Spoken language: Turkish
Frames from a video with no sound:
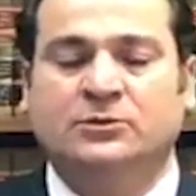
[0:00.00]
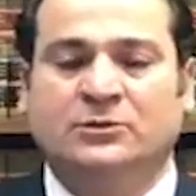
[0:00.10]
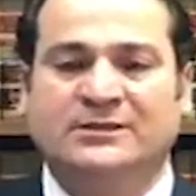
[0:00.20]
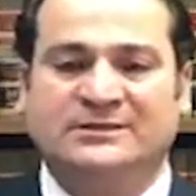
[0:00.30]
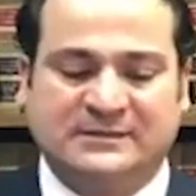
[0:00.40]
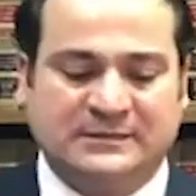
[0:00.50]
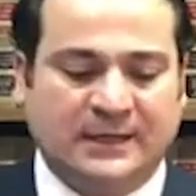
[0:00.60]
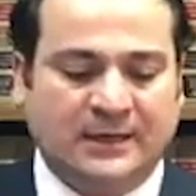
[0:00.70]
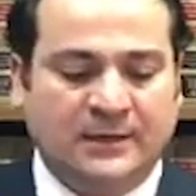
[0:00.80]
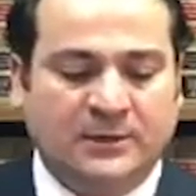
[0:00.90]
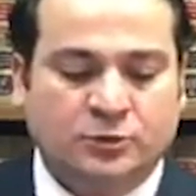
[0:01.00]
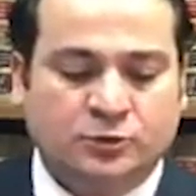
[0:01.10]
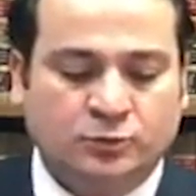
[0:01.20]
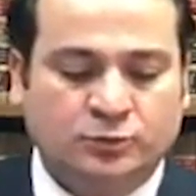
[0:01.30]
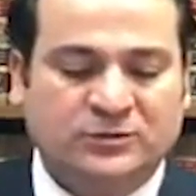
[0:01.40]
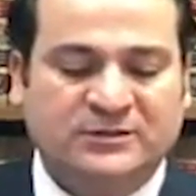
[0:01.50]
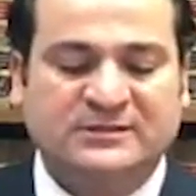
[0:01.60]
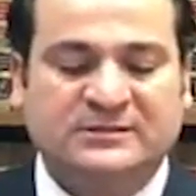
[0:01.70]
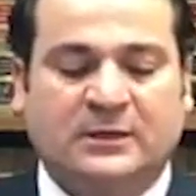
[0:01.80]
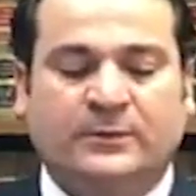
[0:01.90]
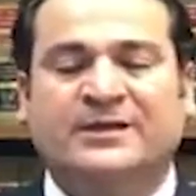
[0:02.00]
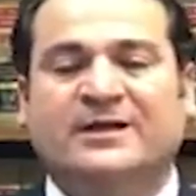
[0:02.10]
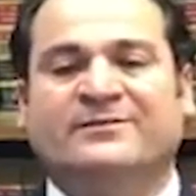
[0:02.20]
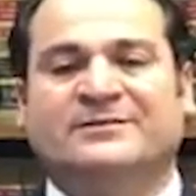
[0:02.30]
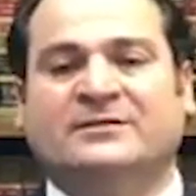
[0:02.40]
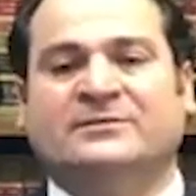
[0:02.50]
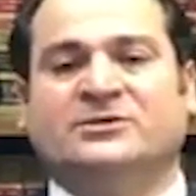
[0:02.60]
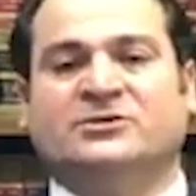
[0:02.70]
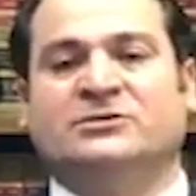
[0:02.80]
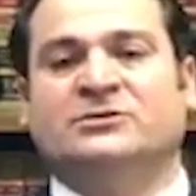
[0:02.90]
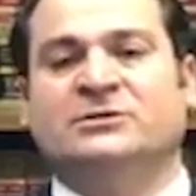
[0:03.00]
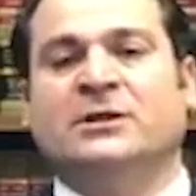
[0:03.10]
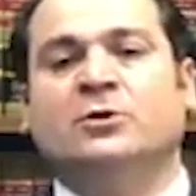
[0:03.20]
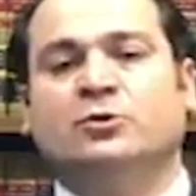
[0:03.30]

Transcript: Dolayısıyla sonuçta siz Amerikan vatandaşlarının